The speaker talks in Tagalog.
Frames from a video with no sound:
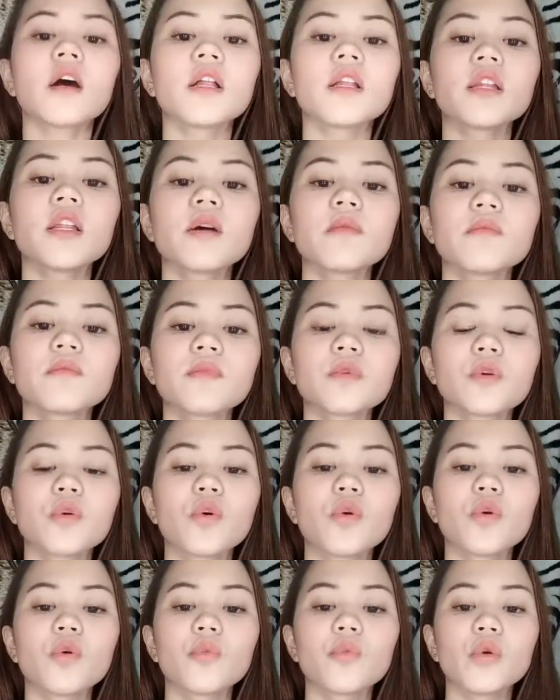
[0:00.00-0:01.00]
Alam
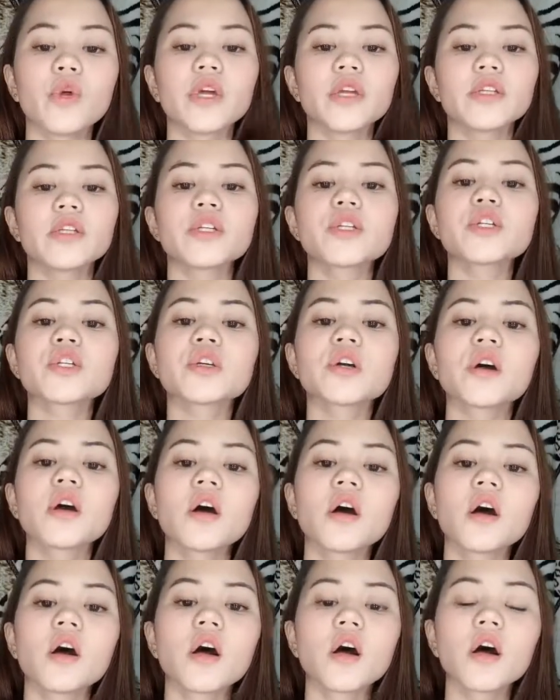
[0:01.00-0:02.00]
ko, pwede
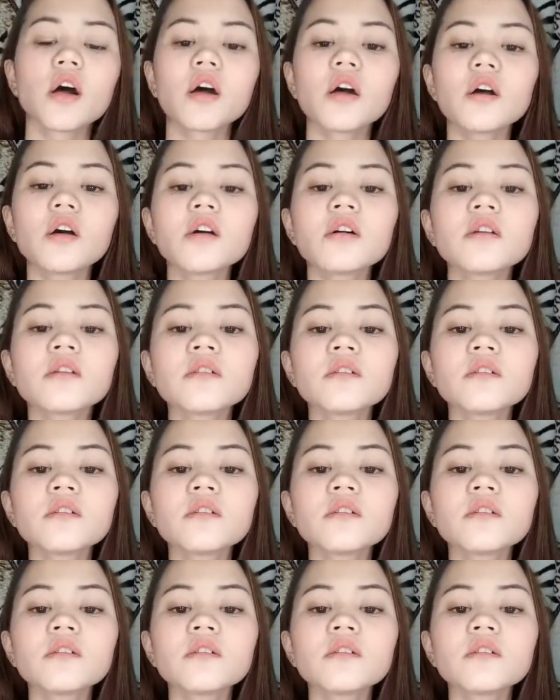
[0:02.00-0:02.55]
siyang